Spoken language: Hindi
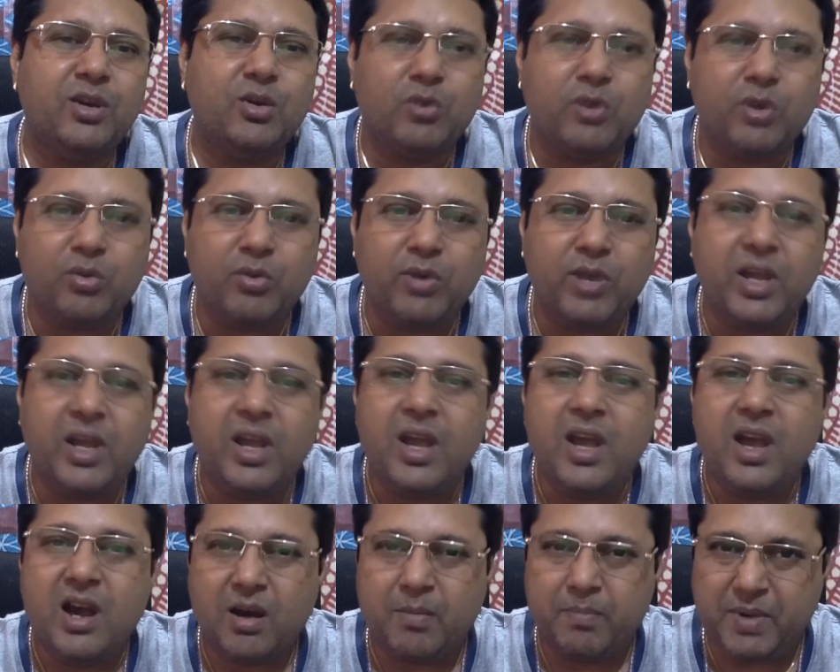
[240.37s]
है क्योंकि उन्हें
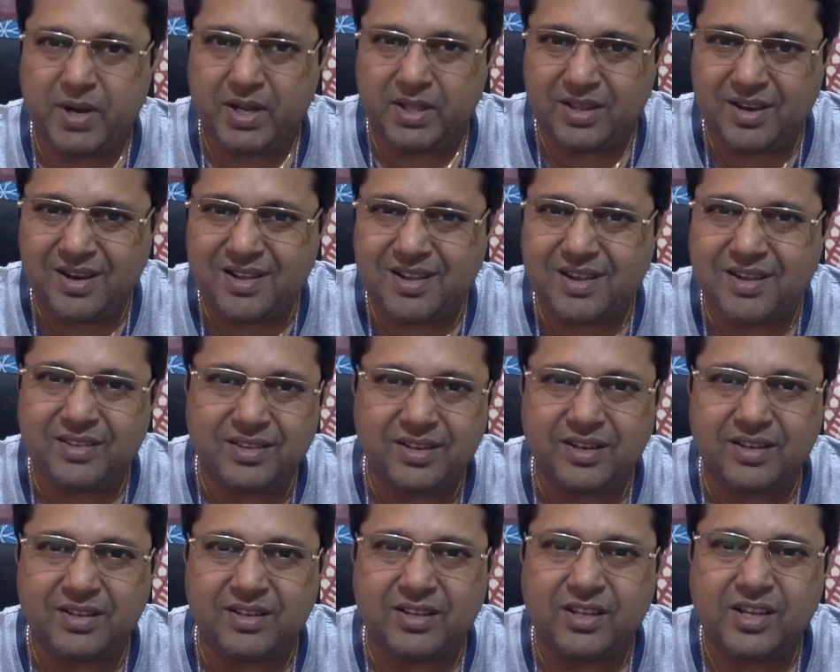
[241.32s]
अपने दिल का
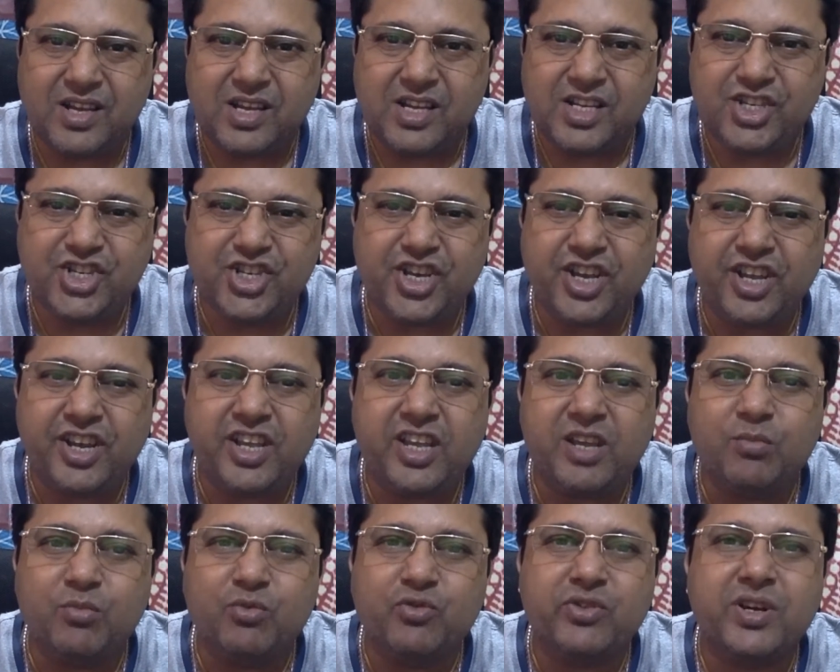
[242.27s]
दर्द चेहरे
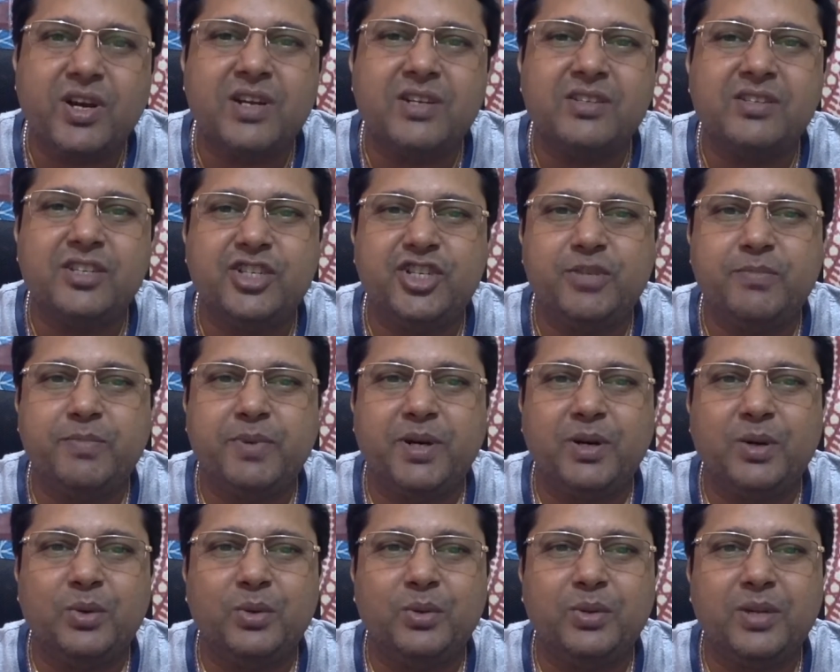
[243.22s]
की मुस्कान से
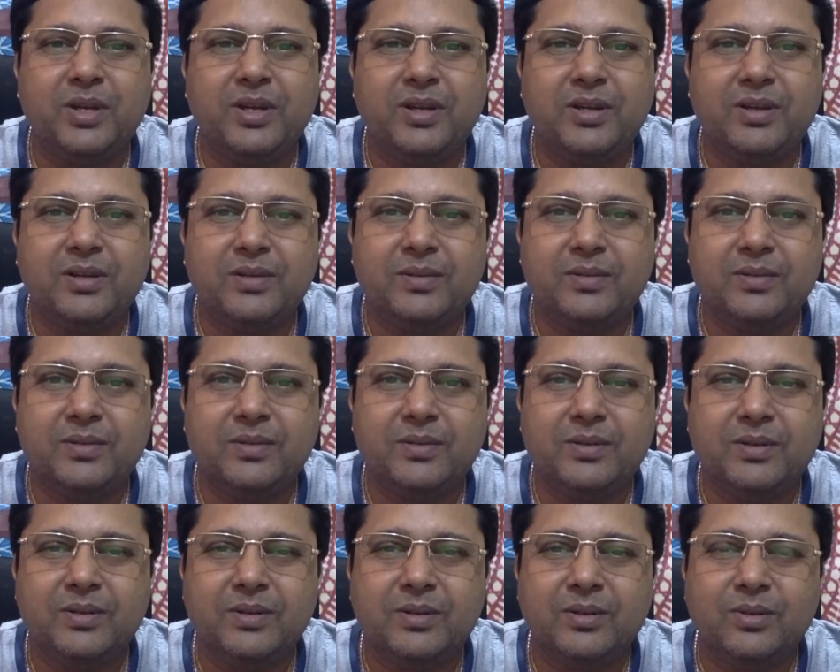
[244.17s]
छिपाना होता है
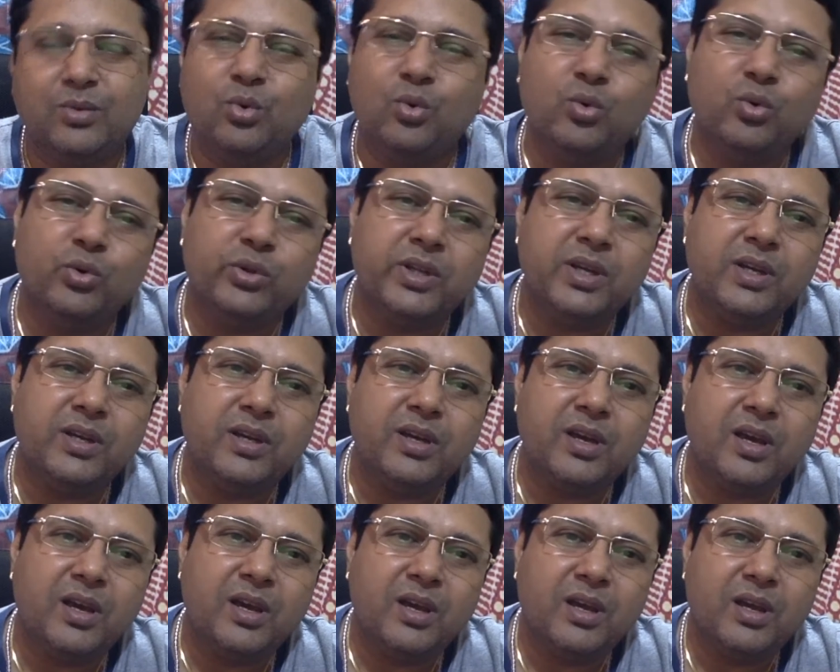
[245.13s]
तो होता
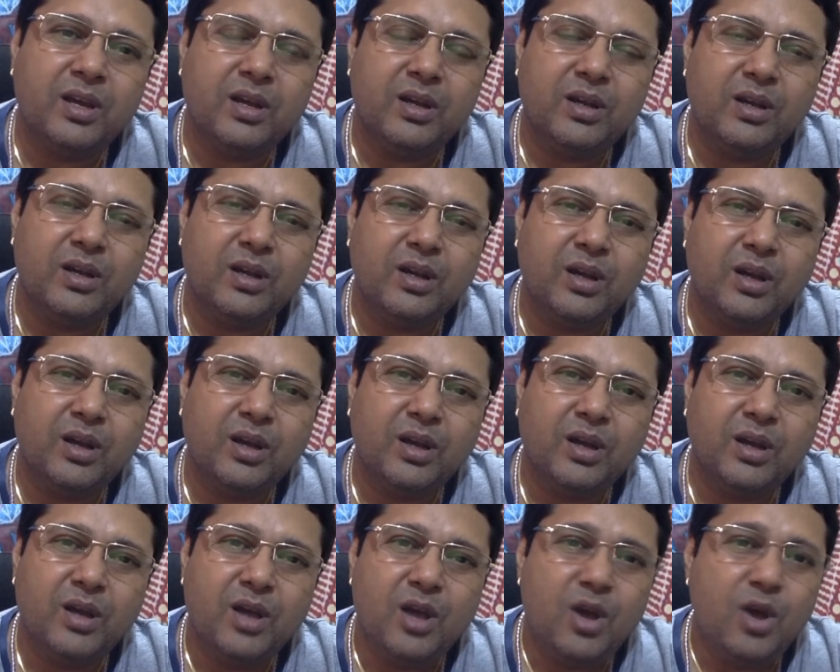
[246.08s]
क्या है
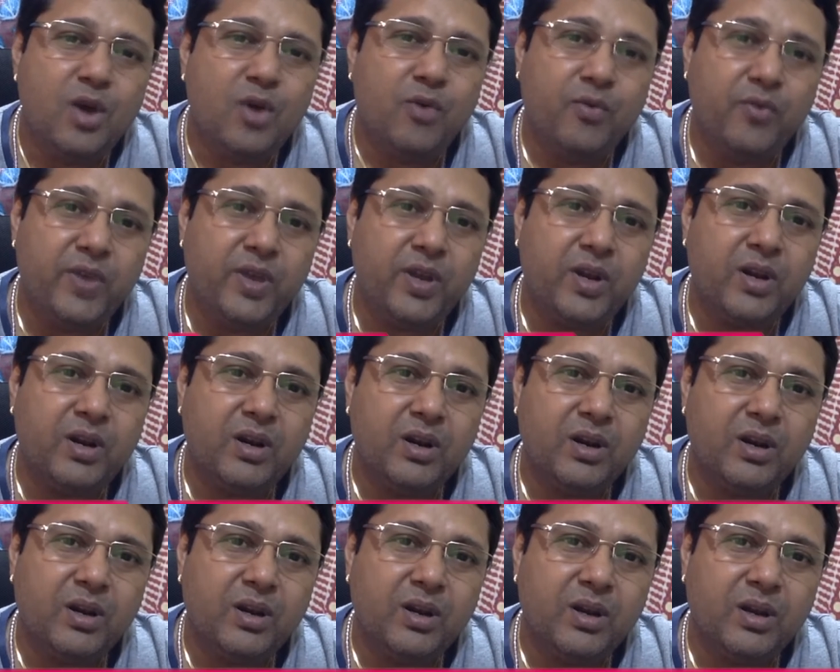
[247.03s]
फिर
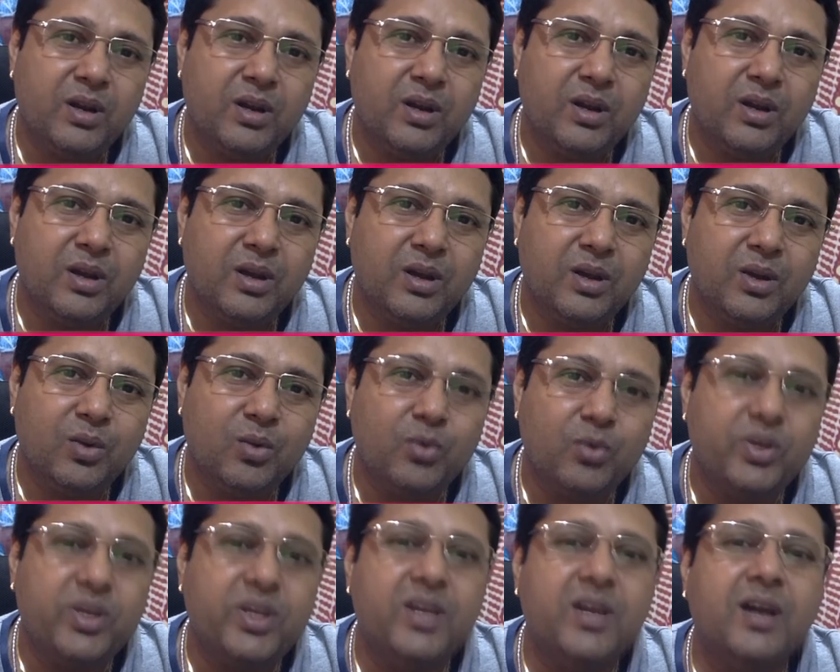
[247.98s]

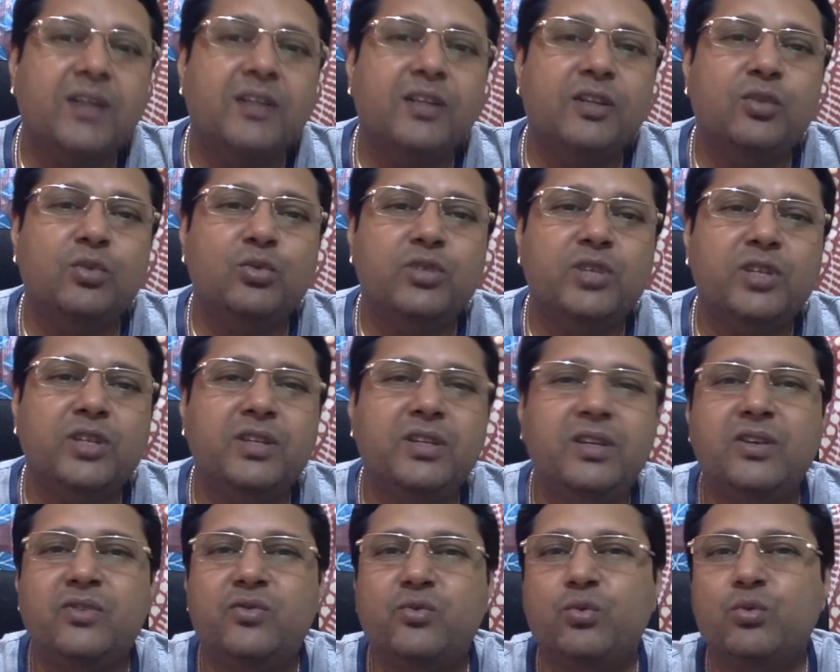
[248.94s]
उनकी आदत हो
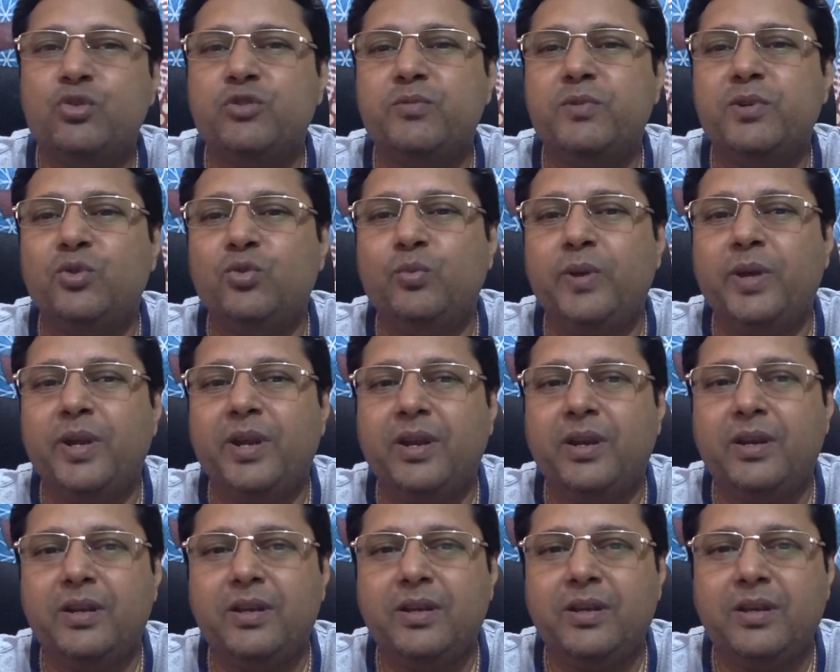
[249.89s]
जाती है सोच में डूबे
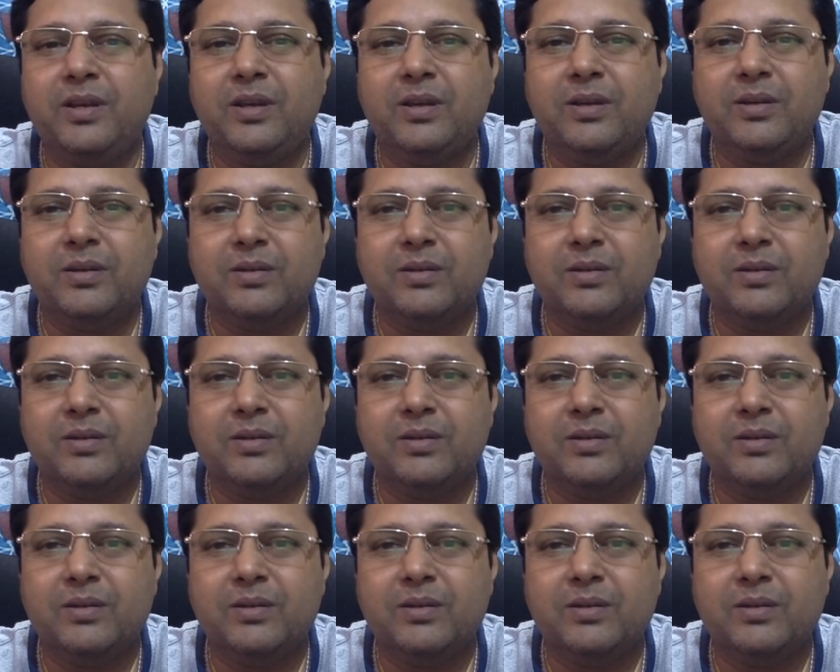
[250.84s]
रहने की